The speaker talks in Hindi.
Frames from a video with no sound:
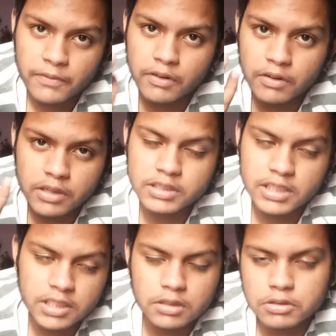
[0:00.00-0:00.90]
फ़ोन से
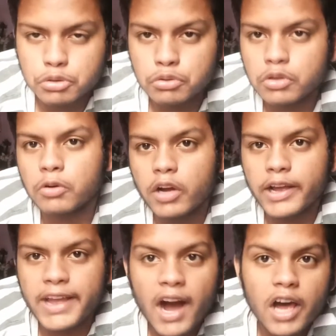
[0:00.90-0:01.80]
ही तो शूट होगा
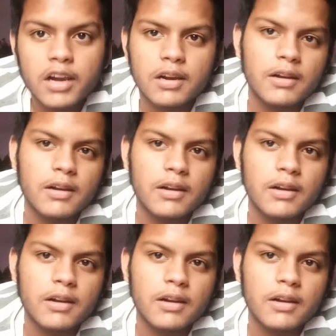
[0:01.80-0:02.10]
यार